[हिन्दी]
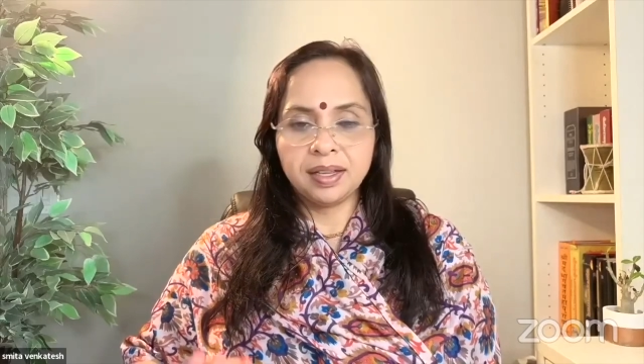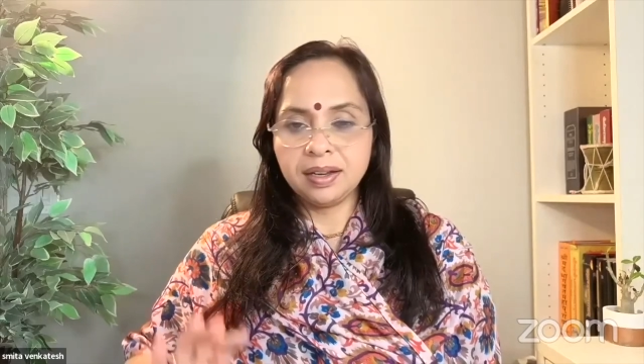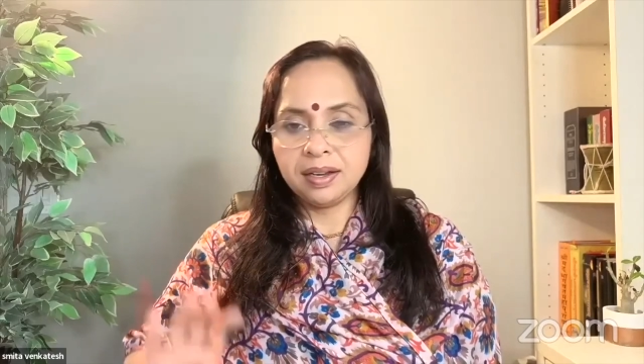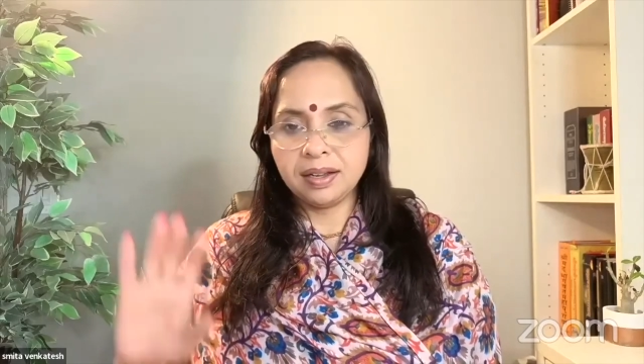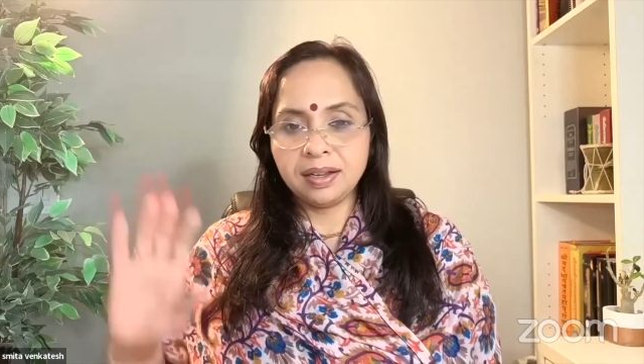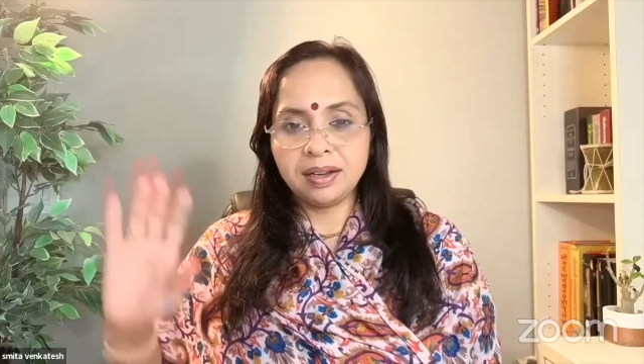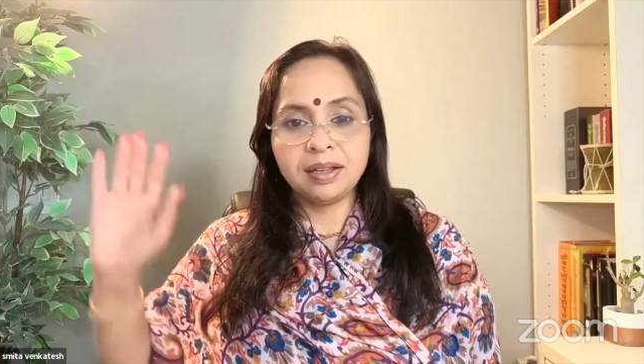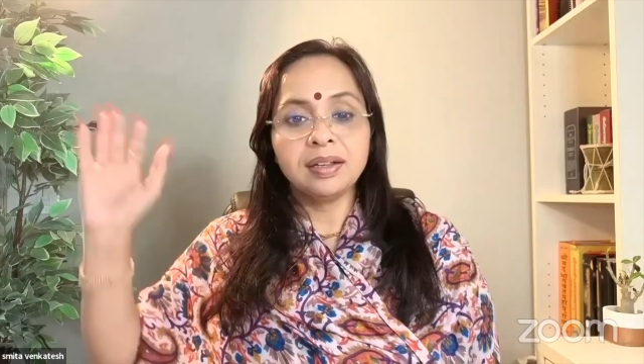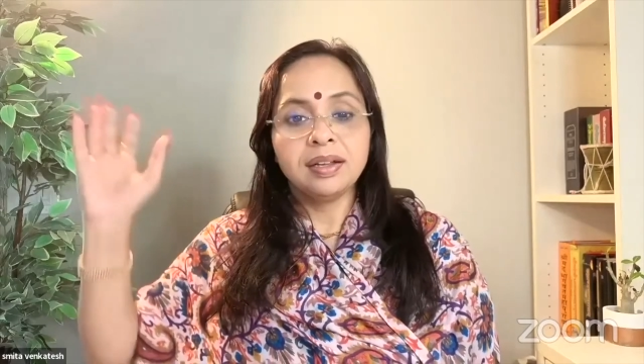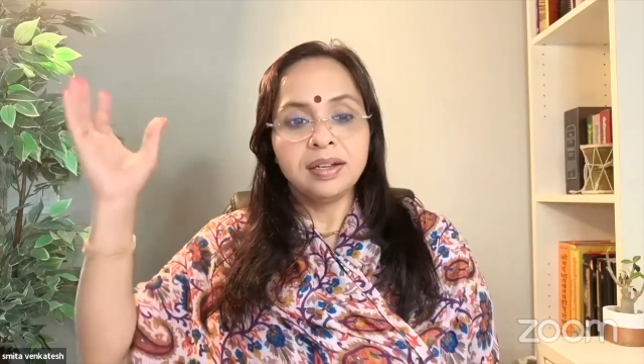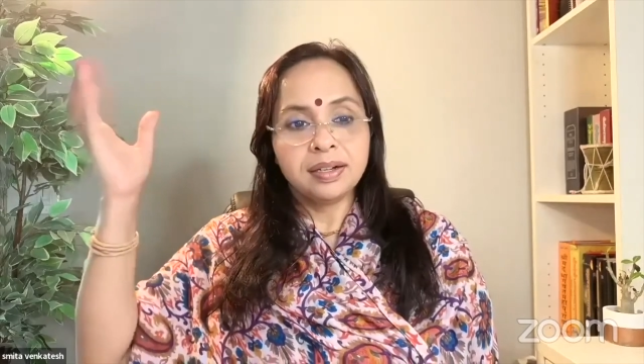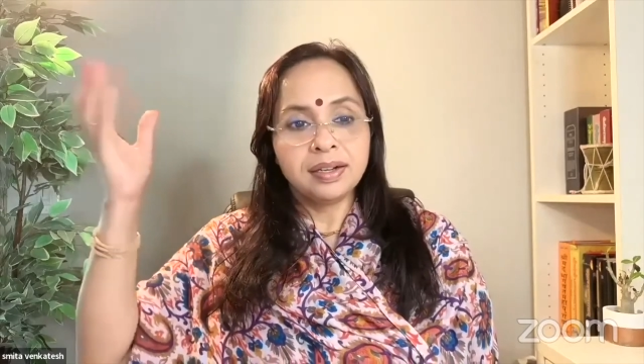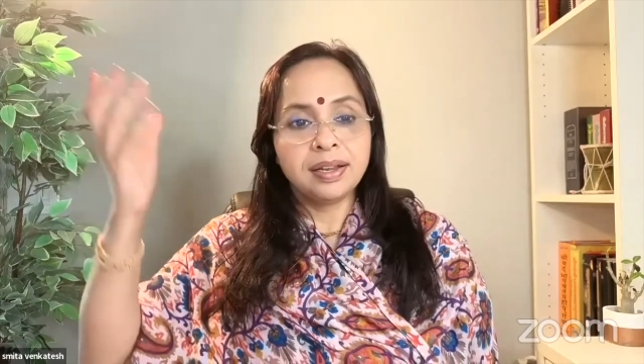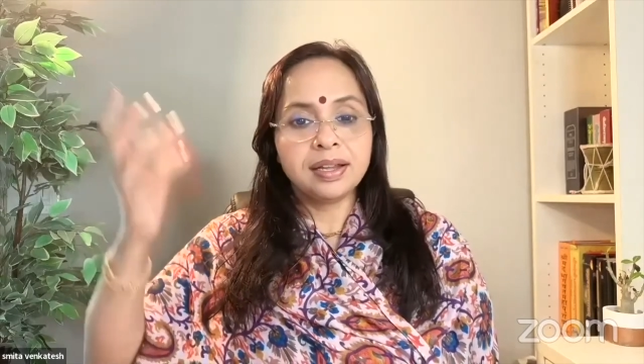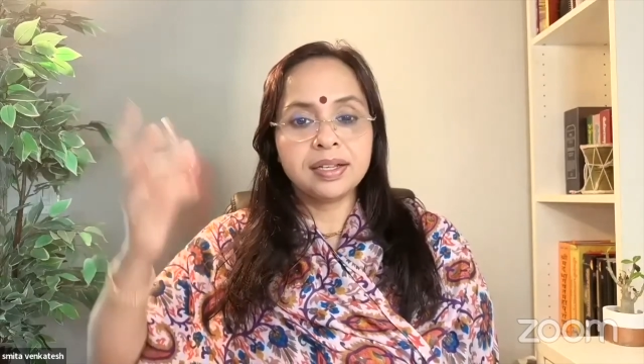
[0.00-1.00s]
अलग अलग
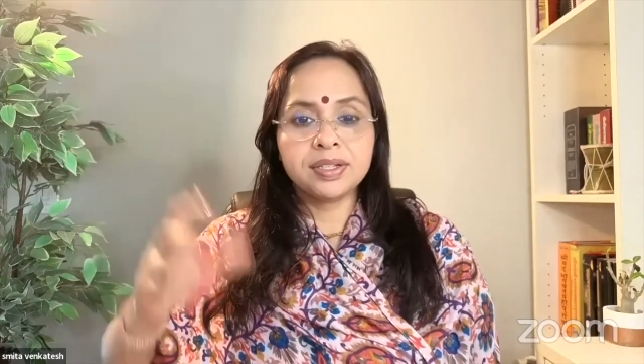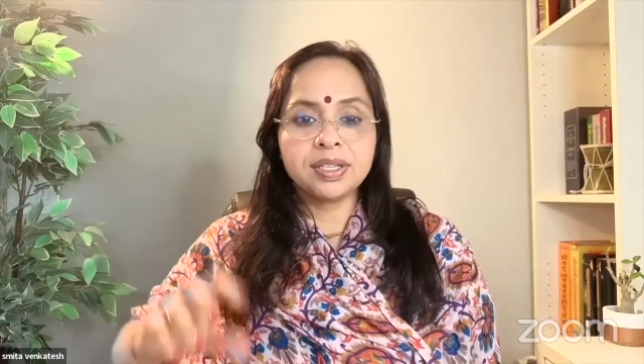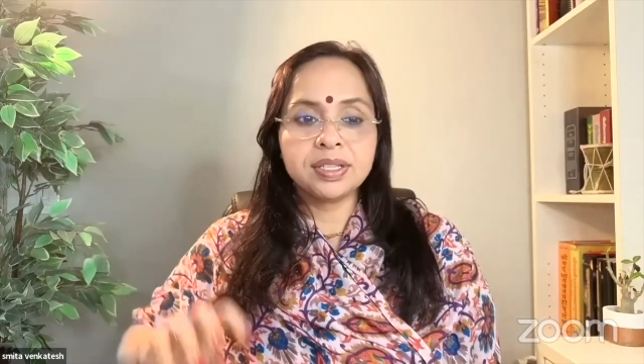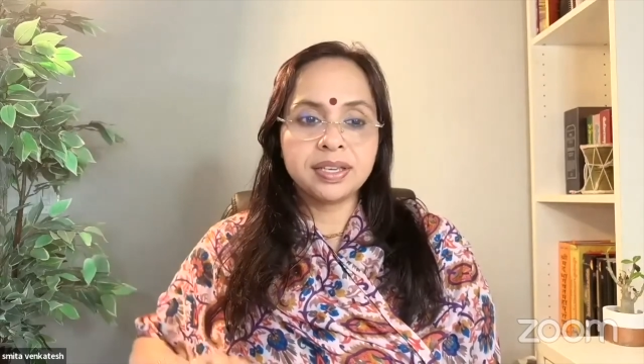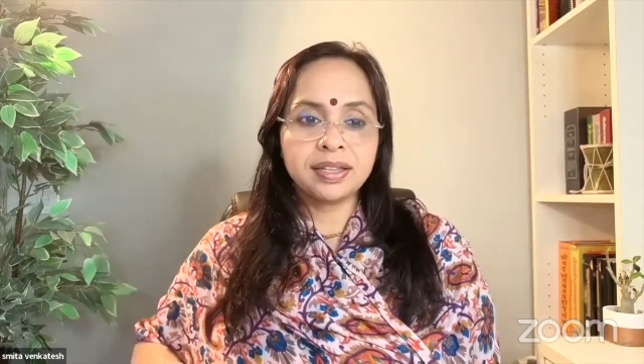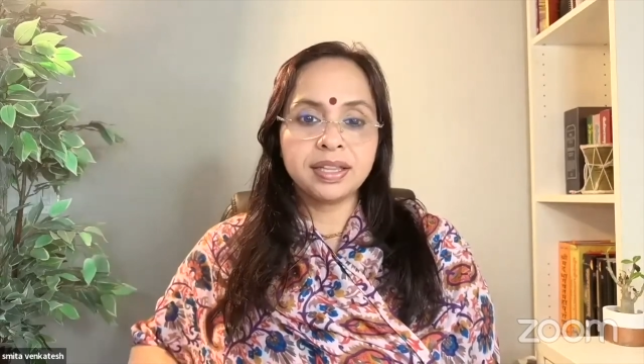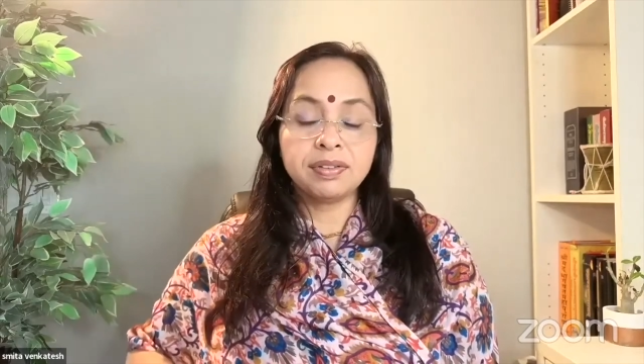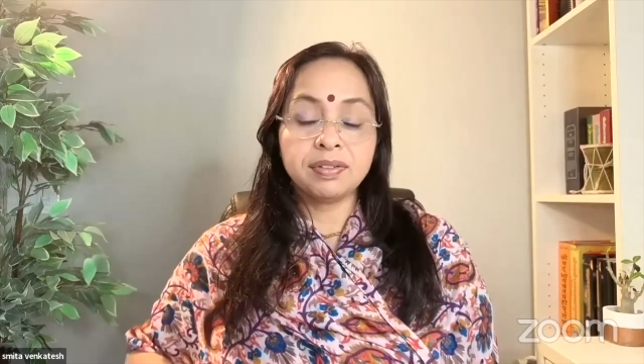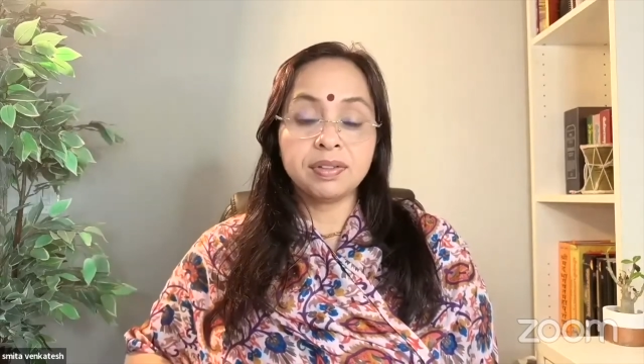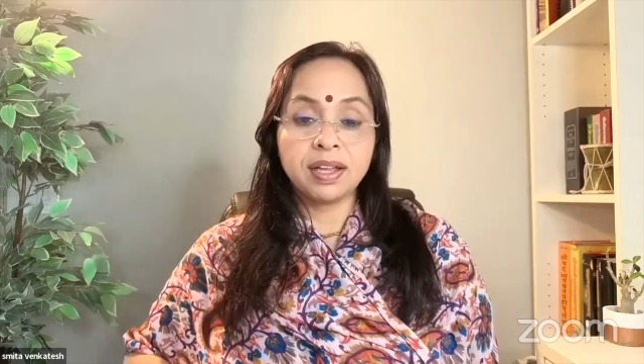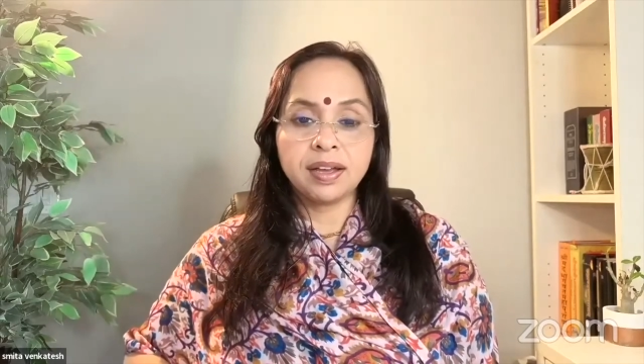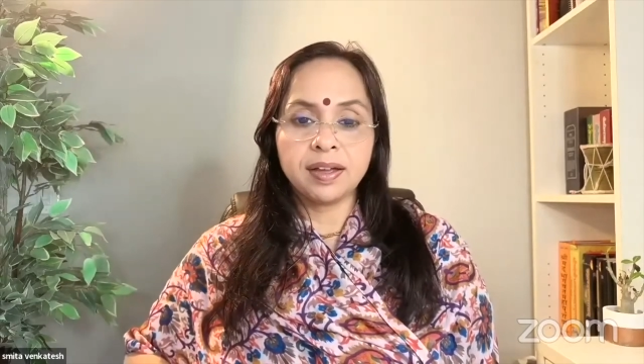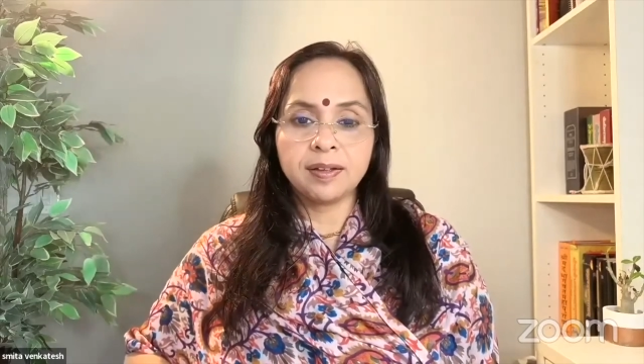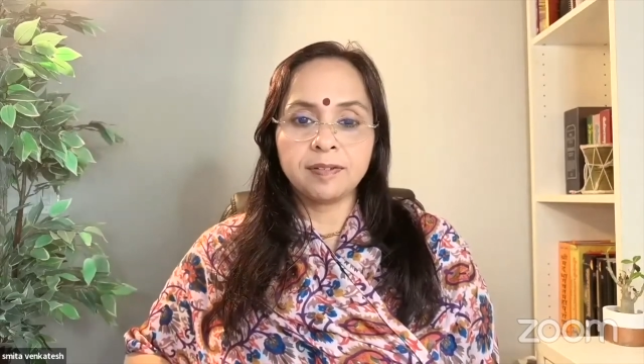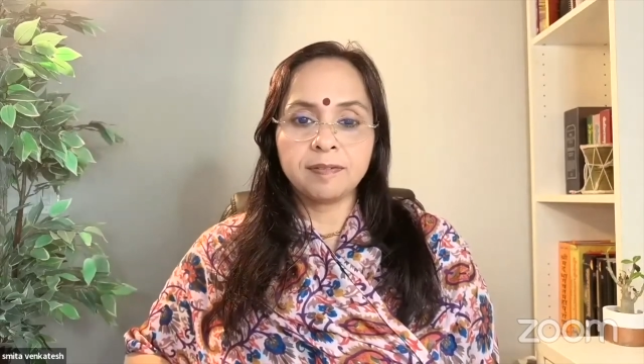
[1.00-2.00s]
डायरेक्शंस के
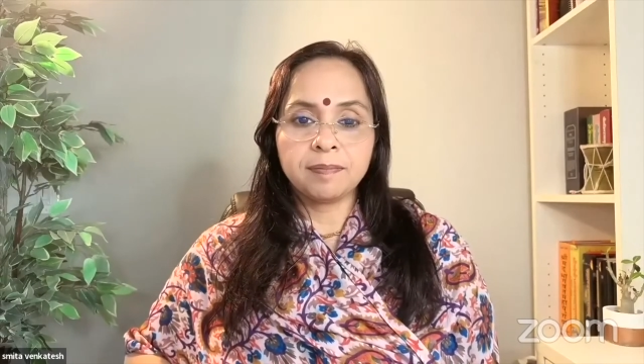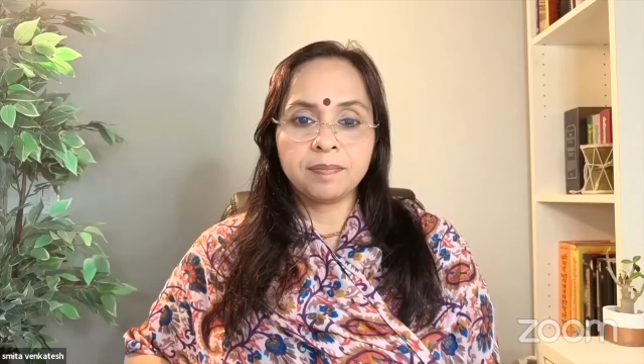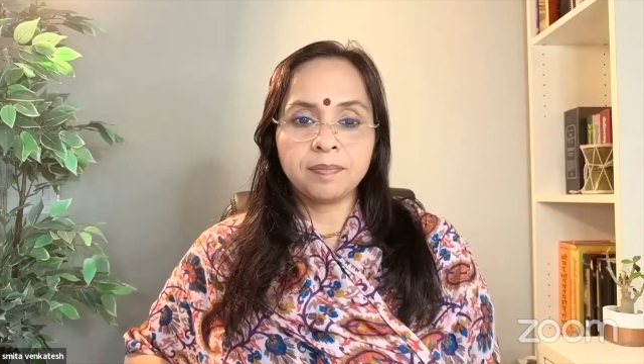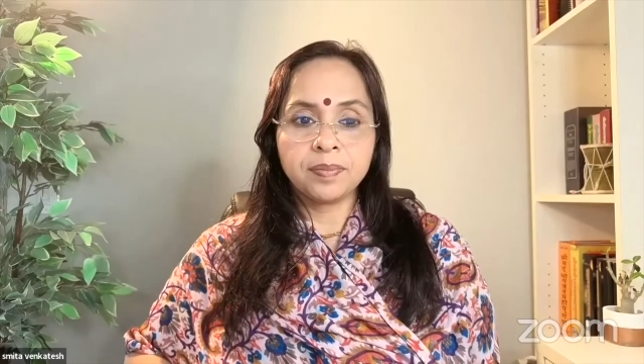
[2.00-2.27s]
देवता हैं